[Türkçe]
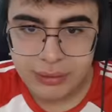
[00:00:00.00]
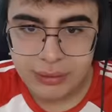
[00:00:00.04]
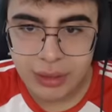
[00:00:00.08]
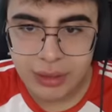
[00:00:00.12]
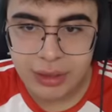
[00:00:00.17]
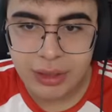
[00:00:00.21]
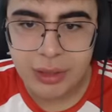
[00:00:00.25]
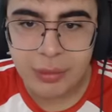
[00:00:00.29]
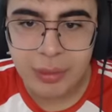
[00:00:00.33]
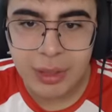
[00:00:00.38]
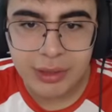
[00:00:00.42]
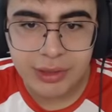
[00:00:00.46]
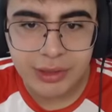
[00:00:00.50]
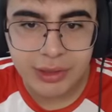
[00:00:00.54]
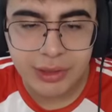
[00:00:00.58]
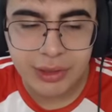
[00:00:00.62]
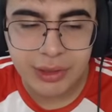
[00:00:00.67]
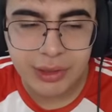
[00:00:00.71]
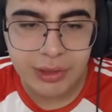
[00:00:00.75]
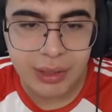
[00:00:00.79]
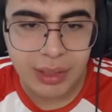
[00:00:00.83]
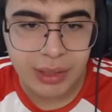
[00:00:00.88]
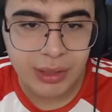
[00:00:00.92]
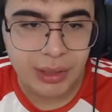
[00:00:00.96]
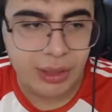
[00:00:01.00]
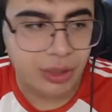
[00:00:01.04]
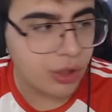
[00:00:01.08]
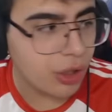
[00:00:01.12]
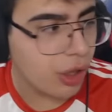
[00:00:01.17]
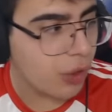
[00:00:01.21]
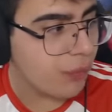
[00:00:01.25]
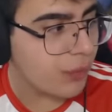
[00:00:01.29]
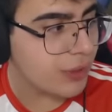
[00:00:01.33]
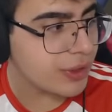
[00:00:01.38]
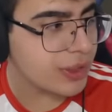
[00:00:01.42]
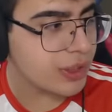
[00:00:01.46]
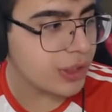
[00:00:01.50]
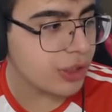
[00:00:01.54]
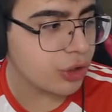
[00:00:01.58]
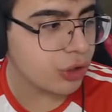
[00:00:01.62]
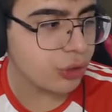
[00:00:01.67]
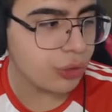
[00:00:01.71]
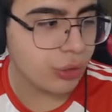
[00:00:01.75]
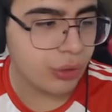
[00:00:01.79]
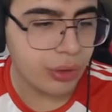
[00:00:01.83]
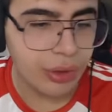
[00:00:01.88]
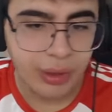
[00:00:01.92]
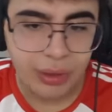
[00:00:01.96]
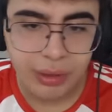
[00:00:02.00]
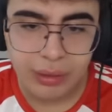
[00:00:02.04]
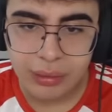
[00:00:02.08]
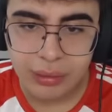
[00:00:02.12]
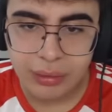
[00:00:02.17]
Sanırım artık gitti arkadaş. Kafa sıkıştı oraya.